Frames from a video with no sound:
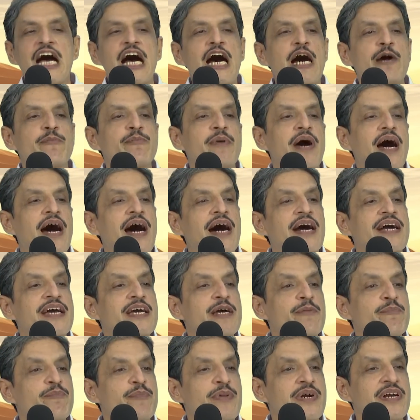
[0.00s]
आप
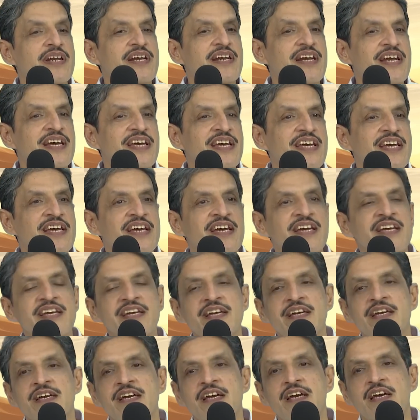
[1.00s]
आगे बढ़ रहे हैं
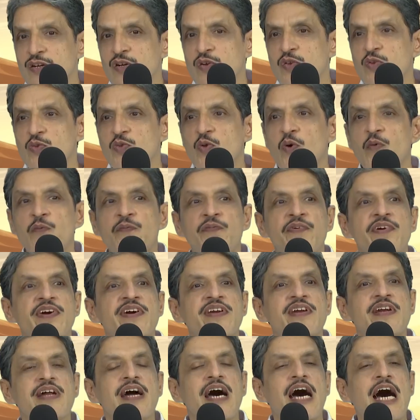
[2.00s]
तो
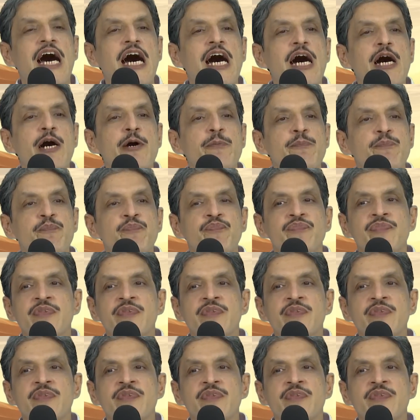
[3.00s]
फिर आप